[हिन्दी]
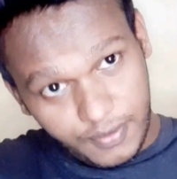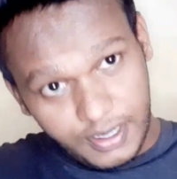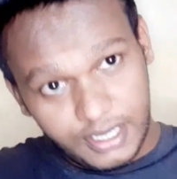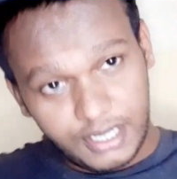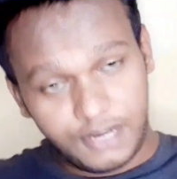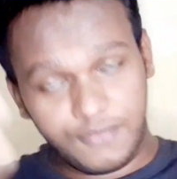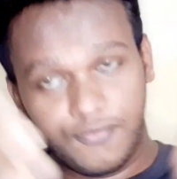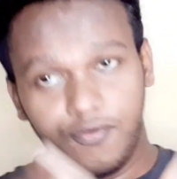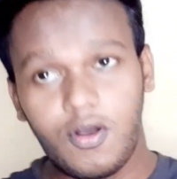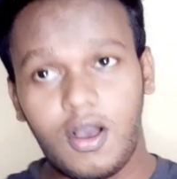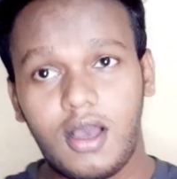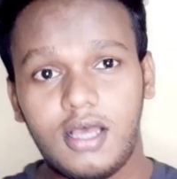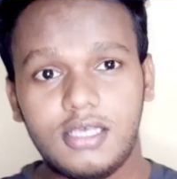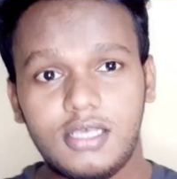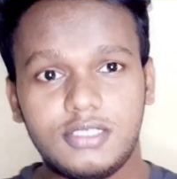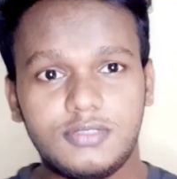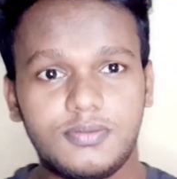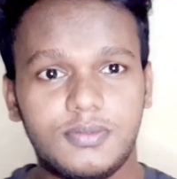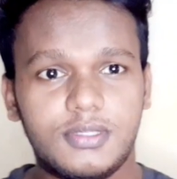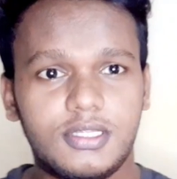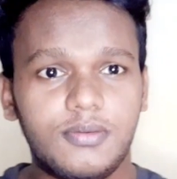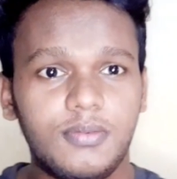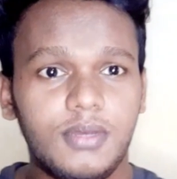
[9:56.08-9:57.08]
ट्वेंटी फोर आवर्स
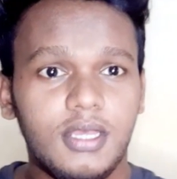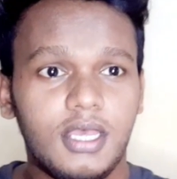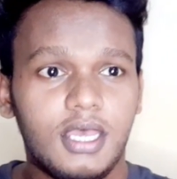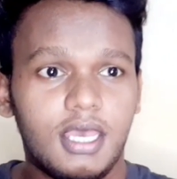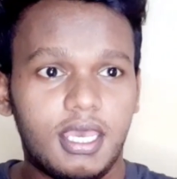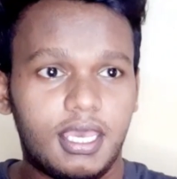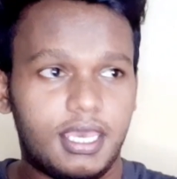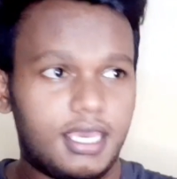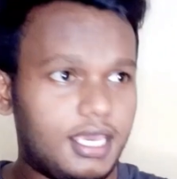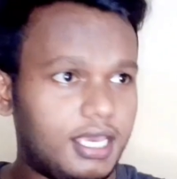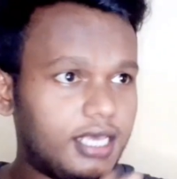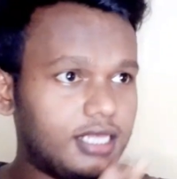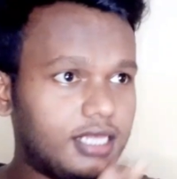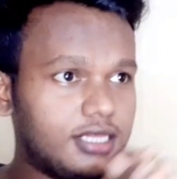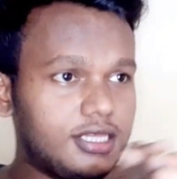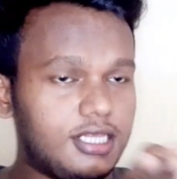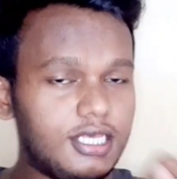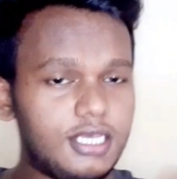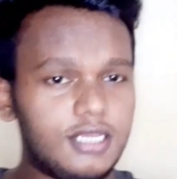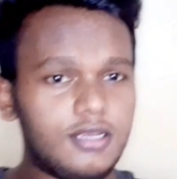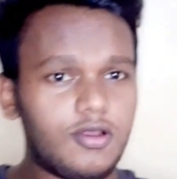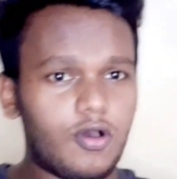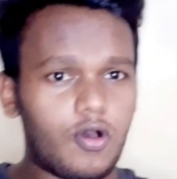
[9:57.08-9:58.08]
मतलब एक
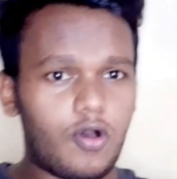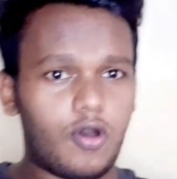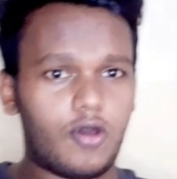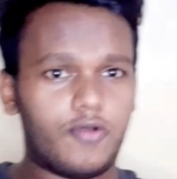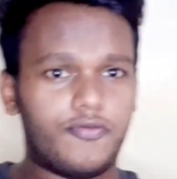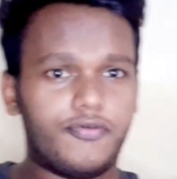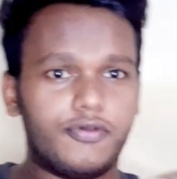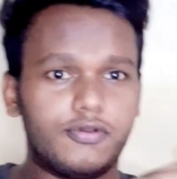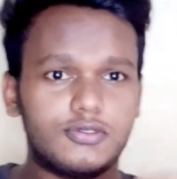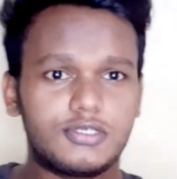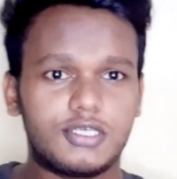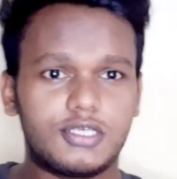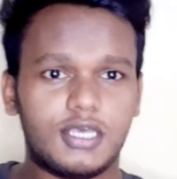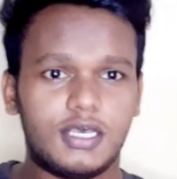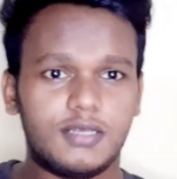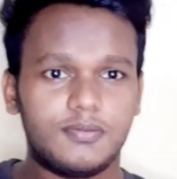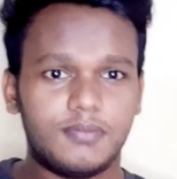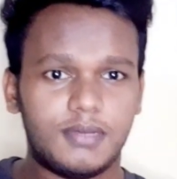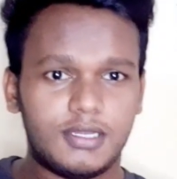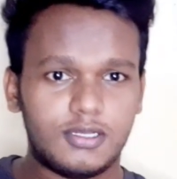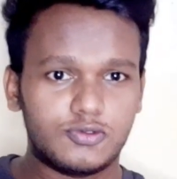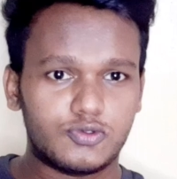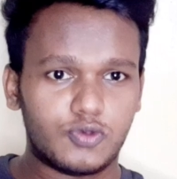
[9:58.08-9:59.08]
दिन और फिर उसके बाद
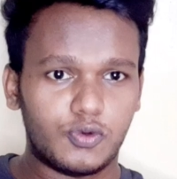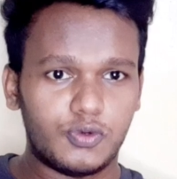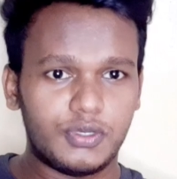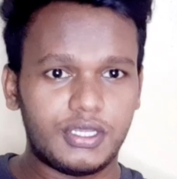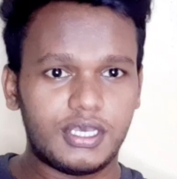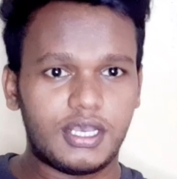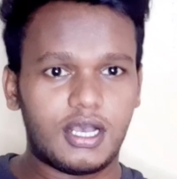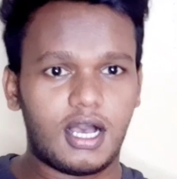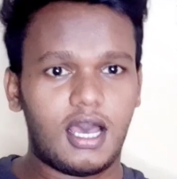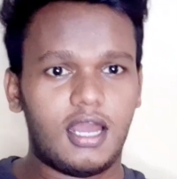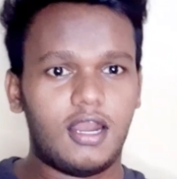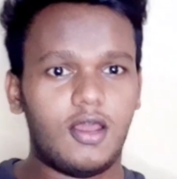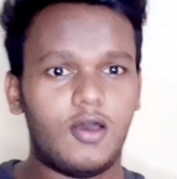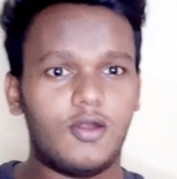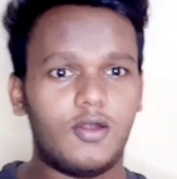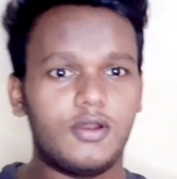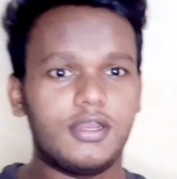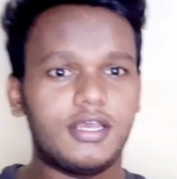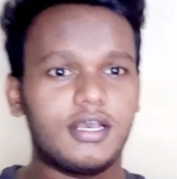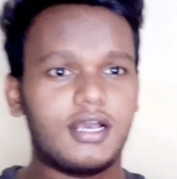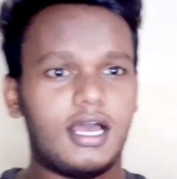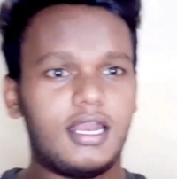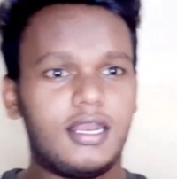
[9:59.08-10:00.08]
मैंने उसको निकाला और
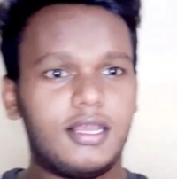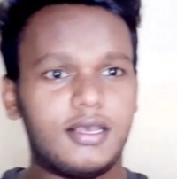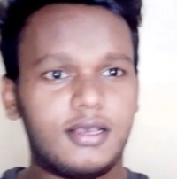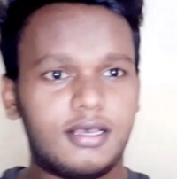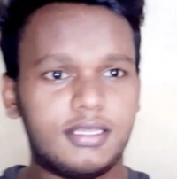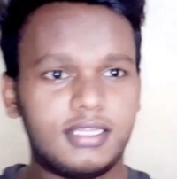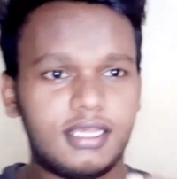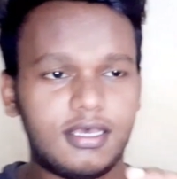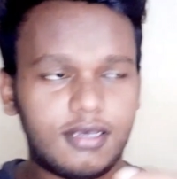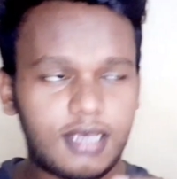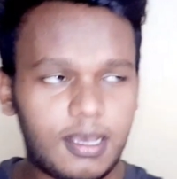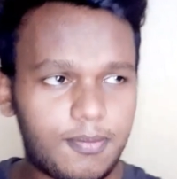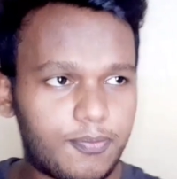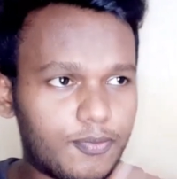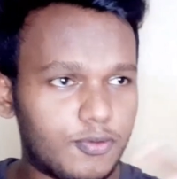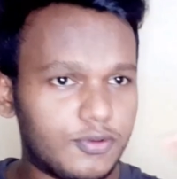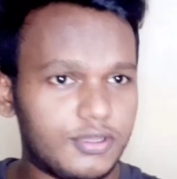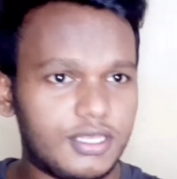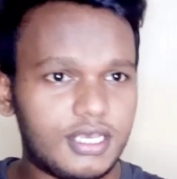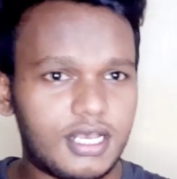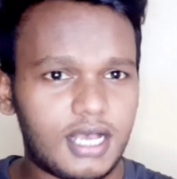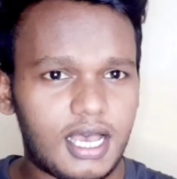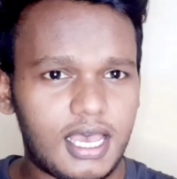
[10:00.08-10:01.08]
निकालने का आपको
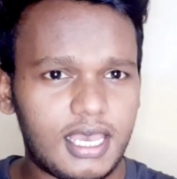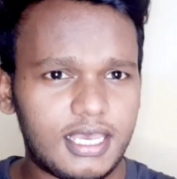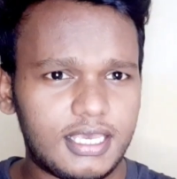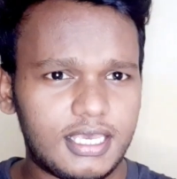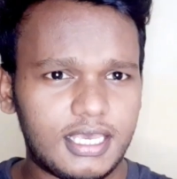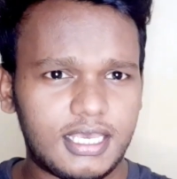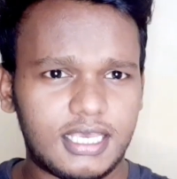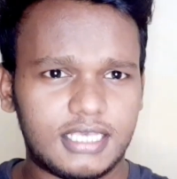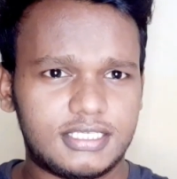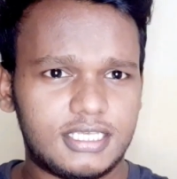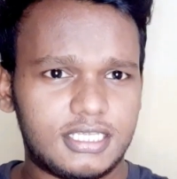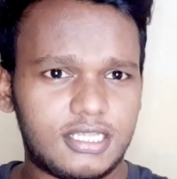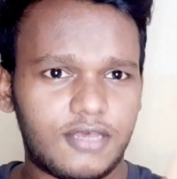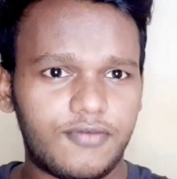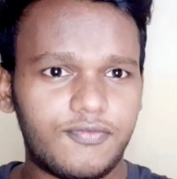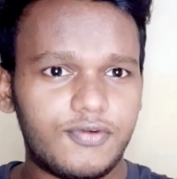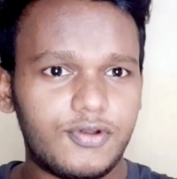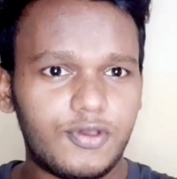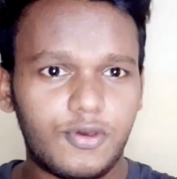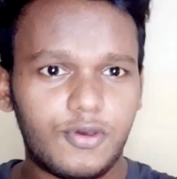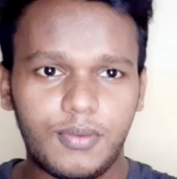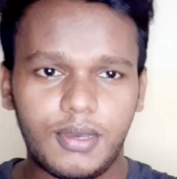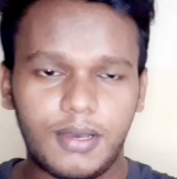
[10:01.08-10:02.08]
दिखाया कि कैसा था
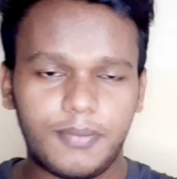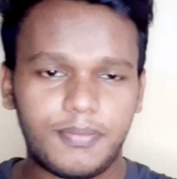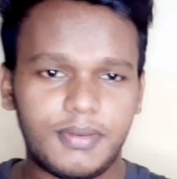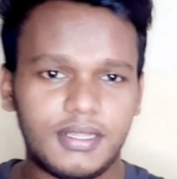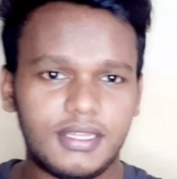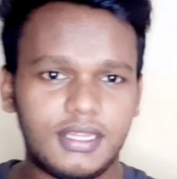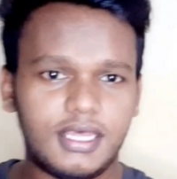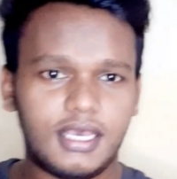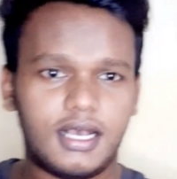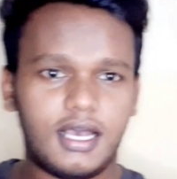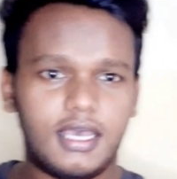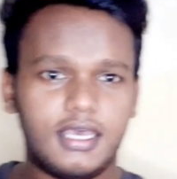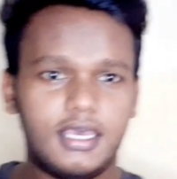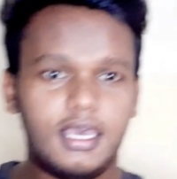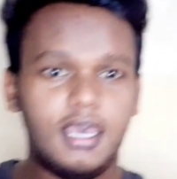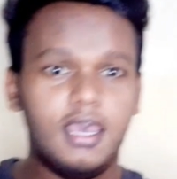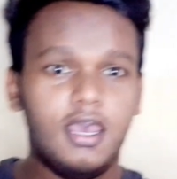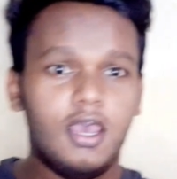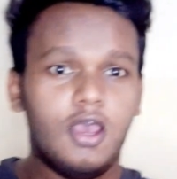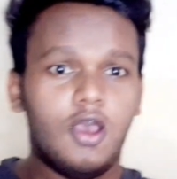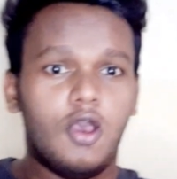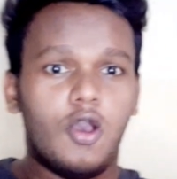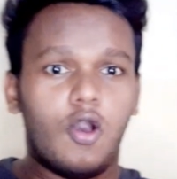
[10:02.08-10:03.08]
वीडियो में आपने देखा है
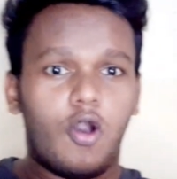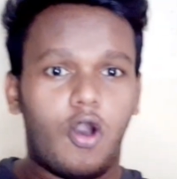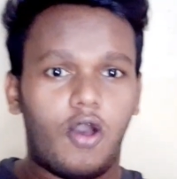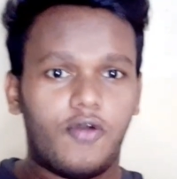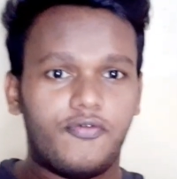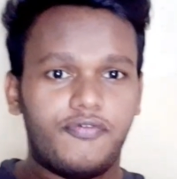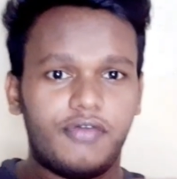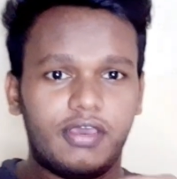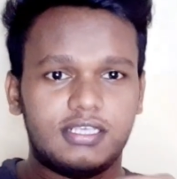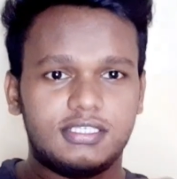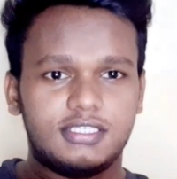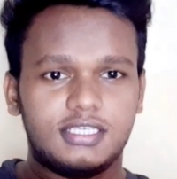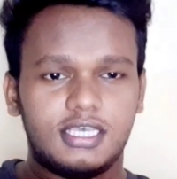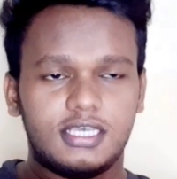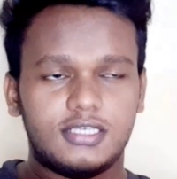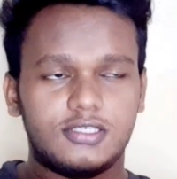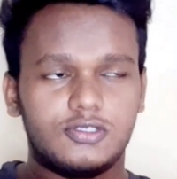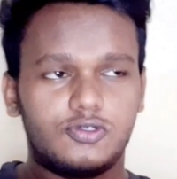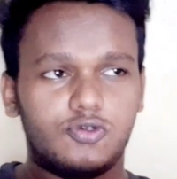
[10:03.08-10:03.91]
और फिर एग्जैक्ट